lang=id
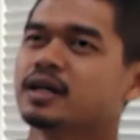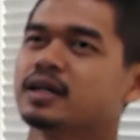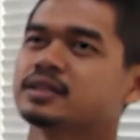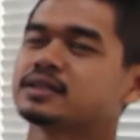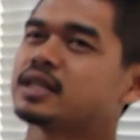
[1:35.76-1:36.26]

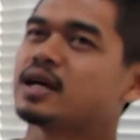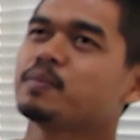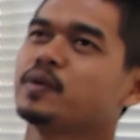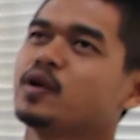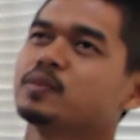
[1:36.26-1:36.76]
Saya
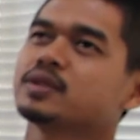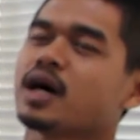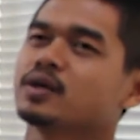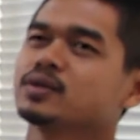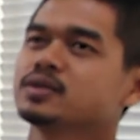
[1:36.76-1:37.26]
belum
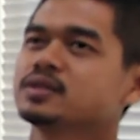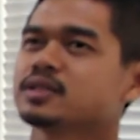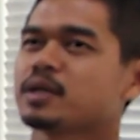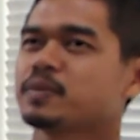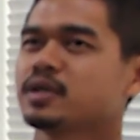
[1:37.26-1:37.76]
tahu,
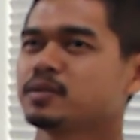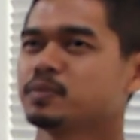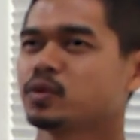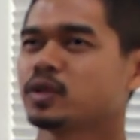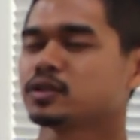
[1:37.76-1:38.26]
tapi
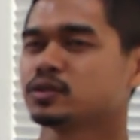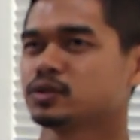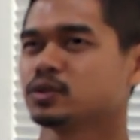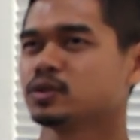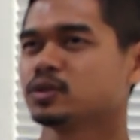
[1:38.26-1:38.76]
buku itu
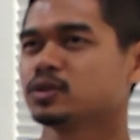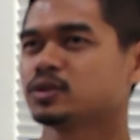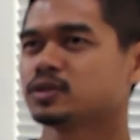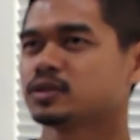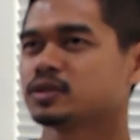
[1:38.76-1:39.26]
dulu
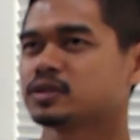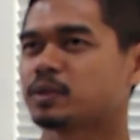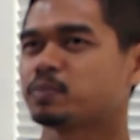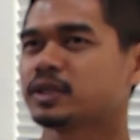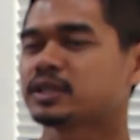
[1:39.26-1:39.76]
terbit